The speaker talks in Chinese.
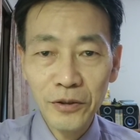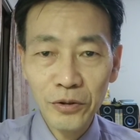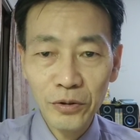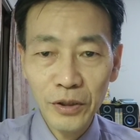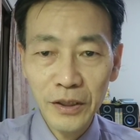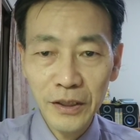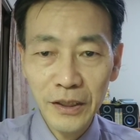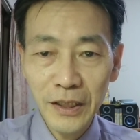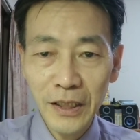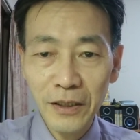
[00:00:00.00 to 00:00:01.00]
所以，一
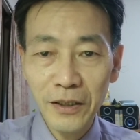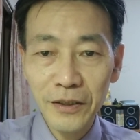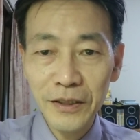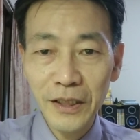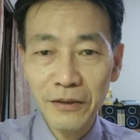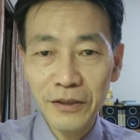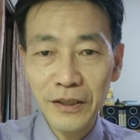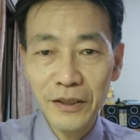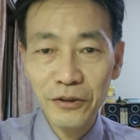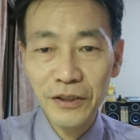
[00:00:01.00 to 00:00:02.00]
定要很小心的去